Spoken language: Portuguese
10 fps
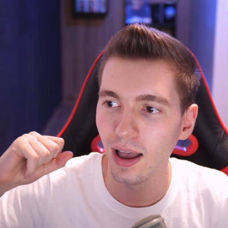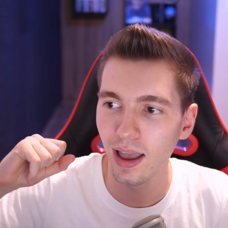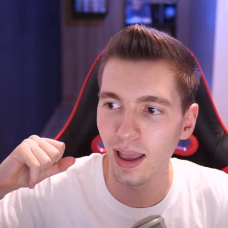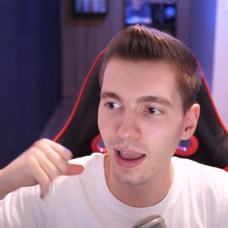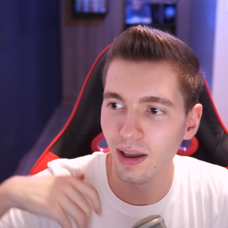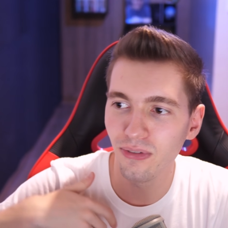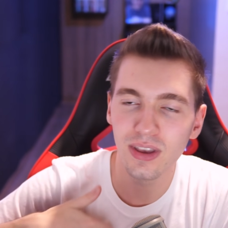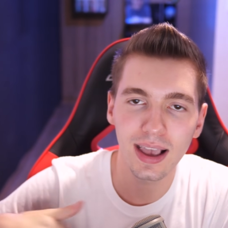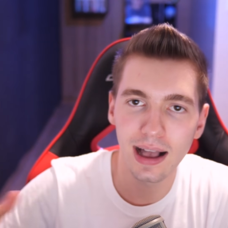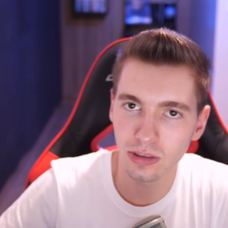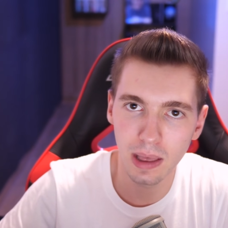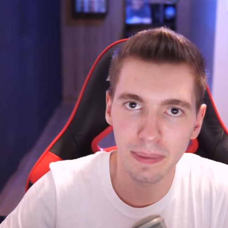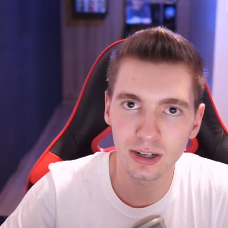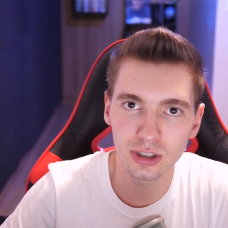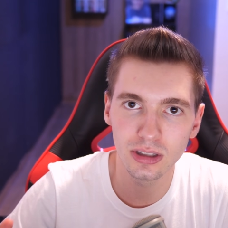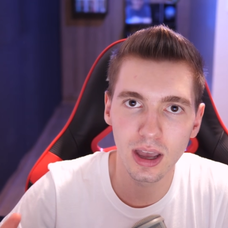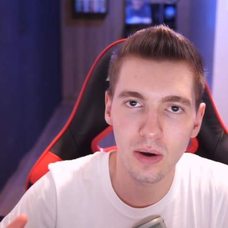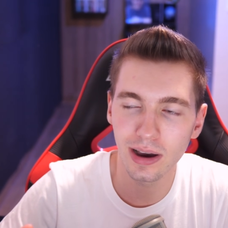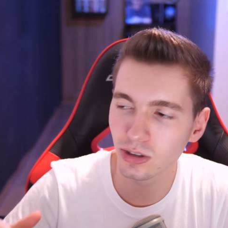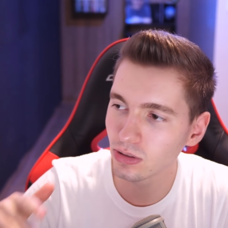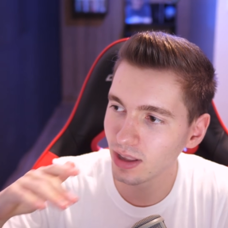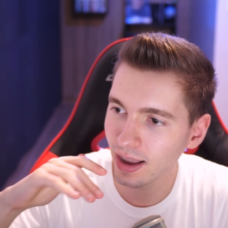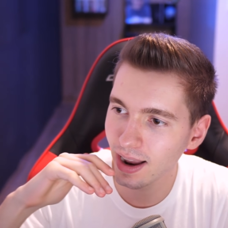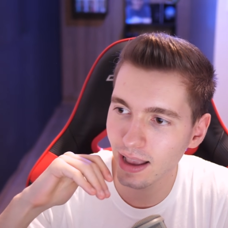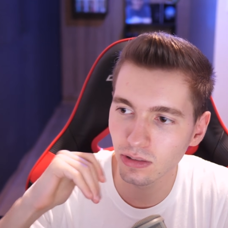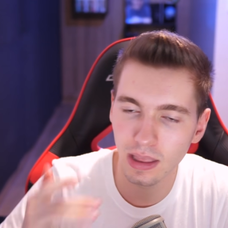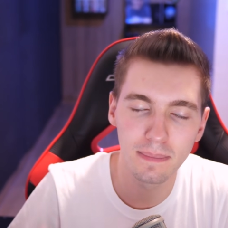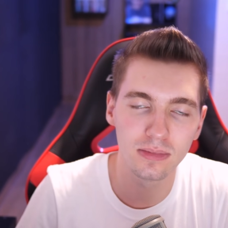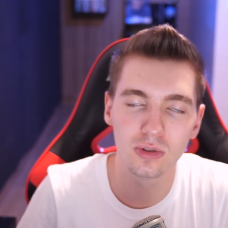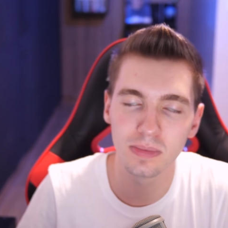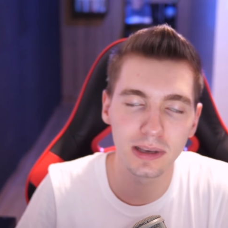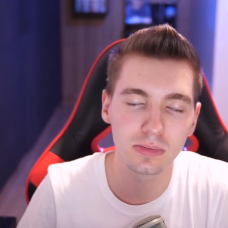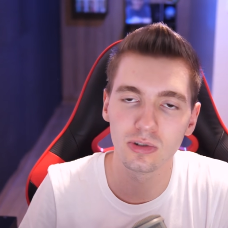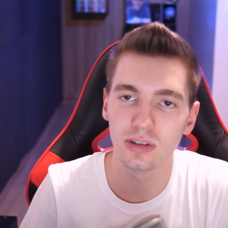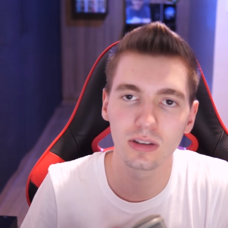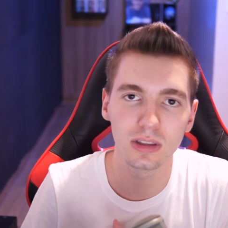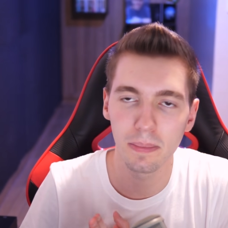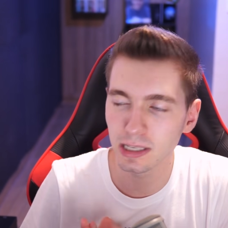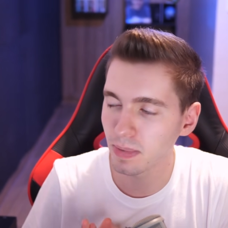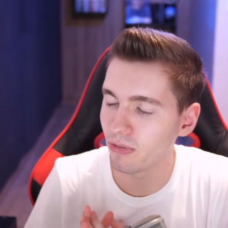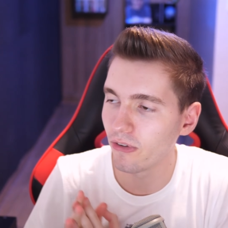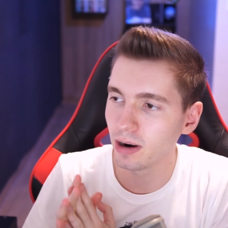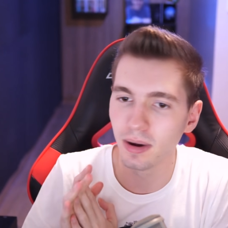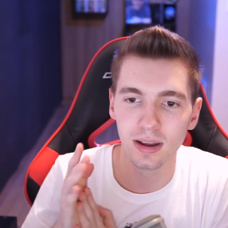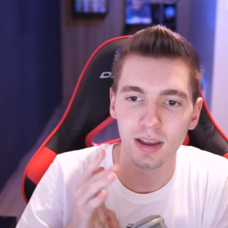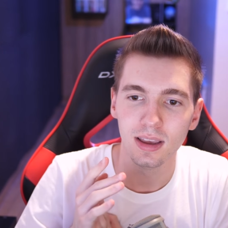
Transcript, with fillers: é, ficado na partida, eu acho que eu teria ganhado da, do mesmo jeito, da mesma forma.